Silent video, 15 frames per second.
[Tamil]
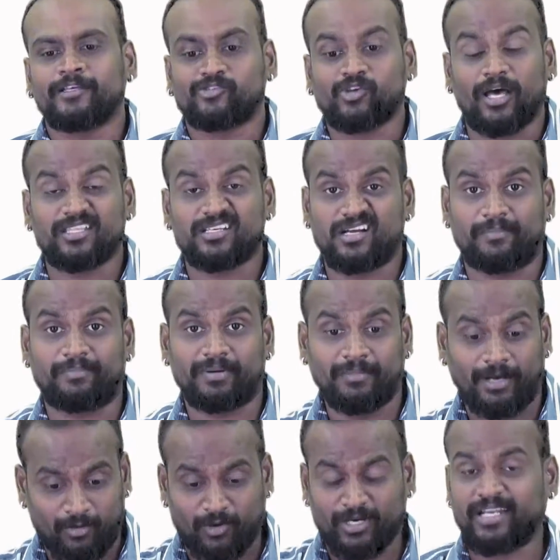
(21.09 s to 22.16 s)
ஸோ
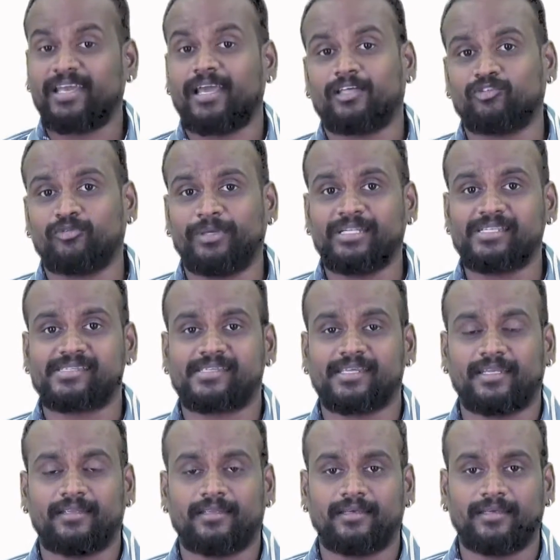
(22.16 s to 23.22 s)
அதுக்கப்புறமா உடனே அதுவும் இன்ஸ்ட்
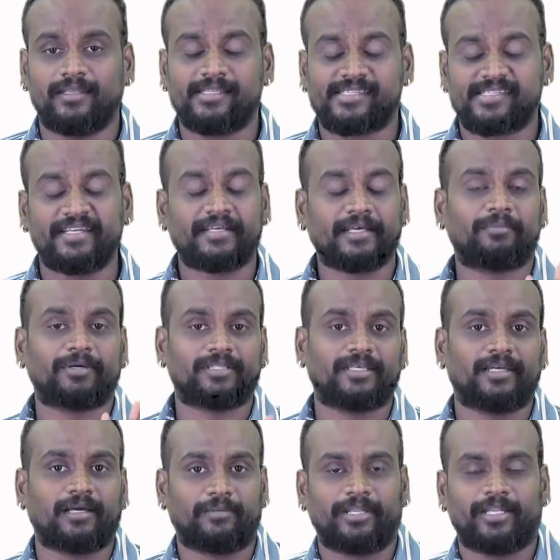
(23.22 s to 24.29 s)
இன்ஸ்டண்ட்டாக
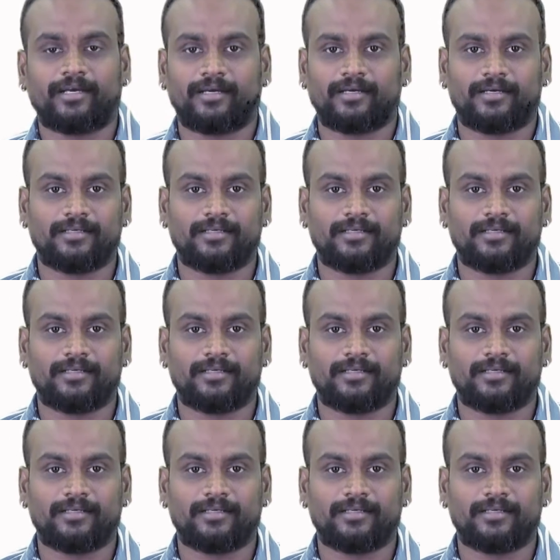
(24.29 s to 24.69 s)
பார்த்தீங்க அப்படின்னா